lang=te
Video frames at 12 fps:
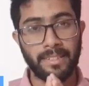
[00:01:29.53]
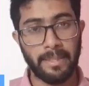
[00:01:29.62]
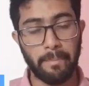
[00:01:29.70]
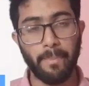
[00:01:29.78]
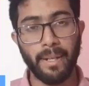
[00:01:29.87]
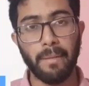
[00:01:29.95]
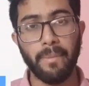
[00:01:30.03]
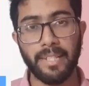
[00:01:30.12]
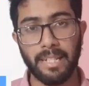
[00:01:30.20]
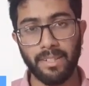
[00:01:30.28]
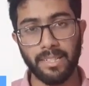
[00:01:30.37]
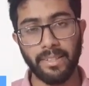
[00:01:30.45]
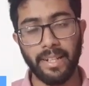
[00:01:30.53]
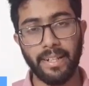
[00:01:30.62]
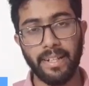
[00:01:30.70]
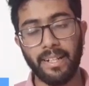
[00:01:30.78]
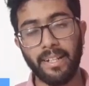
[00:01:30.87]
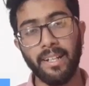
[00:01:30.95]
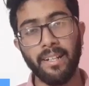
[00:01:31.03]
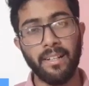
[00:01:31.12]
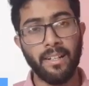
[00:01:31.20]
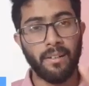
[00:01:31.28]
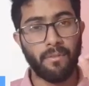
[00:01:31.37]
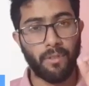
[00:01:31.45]
సింపుల్గా మీరు చేయవలసింది ఏంటి అంటే
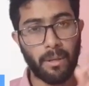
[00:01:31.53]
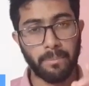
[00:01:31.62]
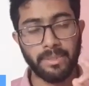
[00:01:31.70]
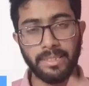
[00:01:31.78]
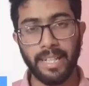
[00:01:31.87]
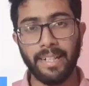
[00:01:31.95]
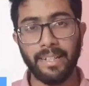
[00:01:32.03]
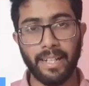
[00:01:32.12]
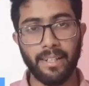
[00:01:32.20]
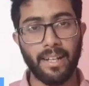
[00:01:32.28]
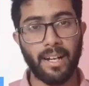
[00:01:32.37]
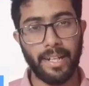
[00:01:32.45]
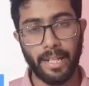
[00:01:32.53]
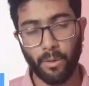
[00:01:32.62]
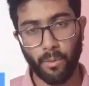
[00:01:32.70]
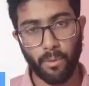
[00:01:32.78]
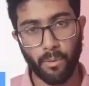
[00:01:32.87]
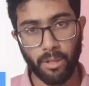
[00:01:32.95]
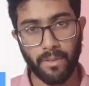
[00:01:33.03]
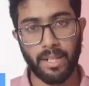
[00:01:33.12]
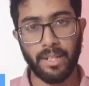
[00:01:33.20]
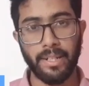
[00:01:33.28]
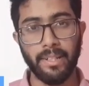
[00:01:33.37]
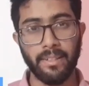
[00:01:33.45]
వంశీ టెన్ అనే కోడ్
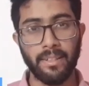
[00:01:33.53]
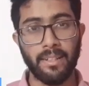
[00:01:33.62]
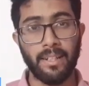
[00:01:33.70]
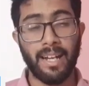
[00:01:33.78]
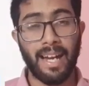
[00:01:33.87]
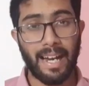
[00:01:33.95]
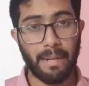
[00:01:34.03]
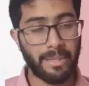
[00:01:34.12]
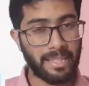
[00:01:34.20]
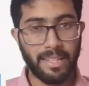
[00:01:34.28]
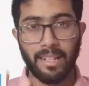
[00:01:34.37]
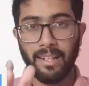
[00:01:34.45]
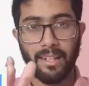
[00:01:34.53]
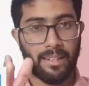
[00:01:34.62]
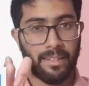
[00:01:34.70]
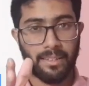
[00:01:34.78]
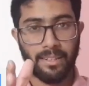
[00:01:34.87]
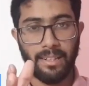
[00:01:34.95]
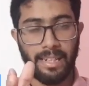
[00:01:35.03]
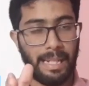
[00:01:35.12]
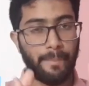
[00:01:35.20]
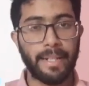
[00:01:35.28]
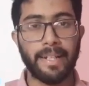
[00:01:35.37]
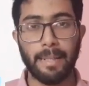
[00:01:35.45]
వాడండి అండ్ బేసిక్గా
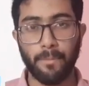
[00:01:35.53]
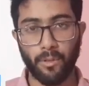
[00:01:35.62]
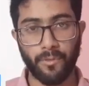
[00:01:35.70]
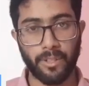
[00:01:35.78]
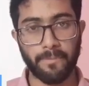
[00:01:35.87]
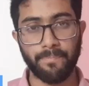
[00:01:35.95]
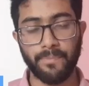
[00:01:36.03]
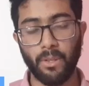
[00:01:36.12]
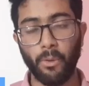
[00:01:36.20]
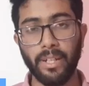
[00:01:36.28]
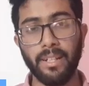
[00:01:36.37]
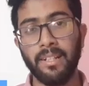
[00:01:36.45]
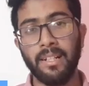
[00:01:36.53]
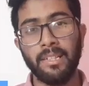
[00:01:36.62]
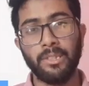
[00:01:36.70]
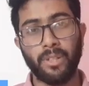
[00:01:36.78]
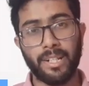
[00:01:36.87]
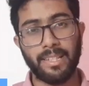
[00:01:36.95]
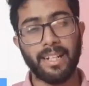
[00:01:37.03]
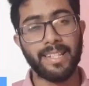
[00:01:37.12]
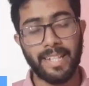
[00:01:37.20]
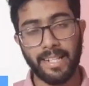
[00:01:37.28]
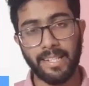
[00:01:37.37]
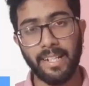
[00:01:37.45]
లిమిటెడ్ టైం ఆఫర్ ఓకే సో ఖచ్చితంగా
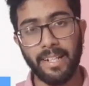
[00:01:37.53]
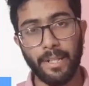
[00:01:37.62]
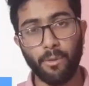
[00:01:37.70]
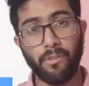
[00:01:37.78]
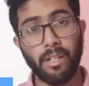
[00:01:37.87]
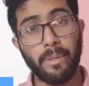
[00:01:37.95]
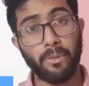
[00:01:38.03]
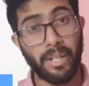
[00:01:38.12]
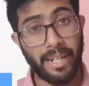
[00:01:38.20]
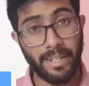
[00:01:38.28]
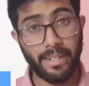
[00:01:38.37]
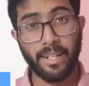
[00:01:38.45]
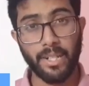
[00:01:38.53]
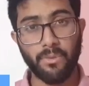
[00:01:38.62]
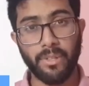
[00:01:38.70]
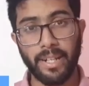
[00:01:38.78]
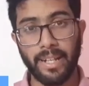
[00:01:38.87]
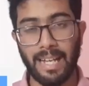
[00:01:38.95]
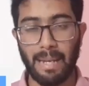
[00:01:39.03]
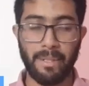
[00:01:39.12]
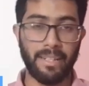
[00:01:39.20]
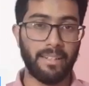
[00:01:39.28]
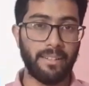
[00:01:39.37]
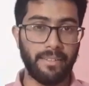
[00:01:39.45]
చెక్ చేయండి ఒకవేళ మీకు ఇంట్రెస్ట్ ఉంటే ఐ
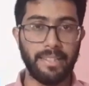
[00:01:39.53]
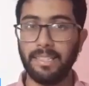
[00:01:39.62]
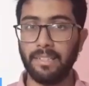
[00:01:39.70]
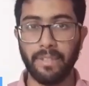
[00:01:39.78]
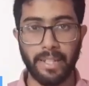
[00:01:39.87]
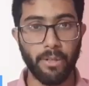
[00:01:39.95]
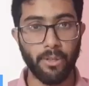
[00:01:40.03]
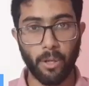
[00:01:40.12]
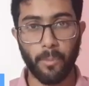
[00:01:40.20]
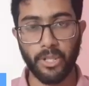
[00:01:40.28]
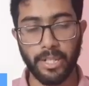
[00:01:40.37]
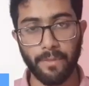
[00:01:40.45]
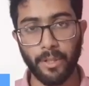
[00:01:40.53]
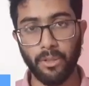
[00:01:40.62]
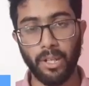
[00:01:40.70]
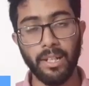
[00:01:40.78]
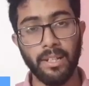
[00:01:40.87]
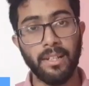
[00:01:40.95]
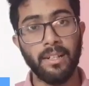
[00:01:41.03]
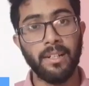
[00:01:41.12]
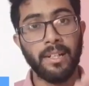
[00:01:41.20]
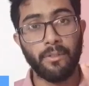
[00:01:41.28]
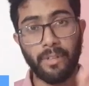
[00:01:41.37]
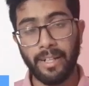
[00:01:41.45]
మీన్ దిస్ ఇస్ అ వెరీ గుడ్ ఆపర్చునిటీ ఫర్ యూ ఆల్
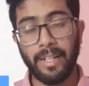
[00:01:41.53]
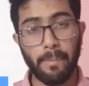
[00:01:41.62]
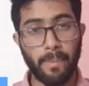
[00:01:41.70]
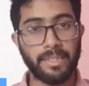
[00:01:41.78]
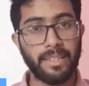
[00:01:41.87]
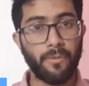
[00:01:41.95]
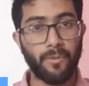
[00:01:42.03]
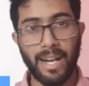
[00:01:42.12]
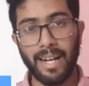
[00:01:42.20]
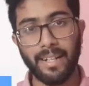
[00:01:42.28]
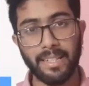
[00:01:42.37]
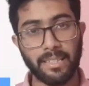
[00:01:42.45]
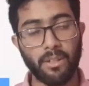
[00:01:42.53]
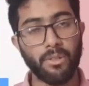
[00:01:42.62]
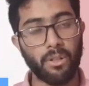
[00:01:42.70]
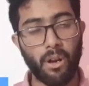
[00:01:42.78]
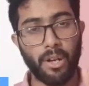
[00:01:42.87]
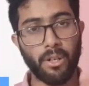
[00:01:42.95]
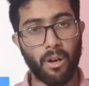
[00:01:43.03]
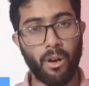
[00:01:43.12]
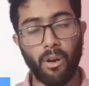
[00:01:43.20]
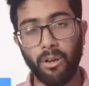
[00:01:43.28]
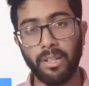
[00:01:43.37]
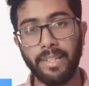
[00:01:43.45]
ట్వంటీ పర్సెంట్ ఫ్లాట్ డిస్కౌంట్ ఆన్
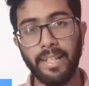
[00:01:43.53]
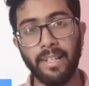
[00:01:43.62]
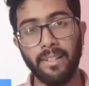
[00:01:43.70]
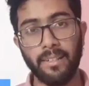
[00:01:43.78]
ఆల్ ది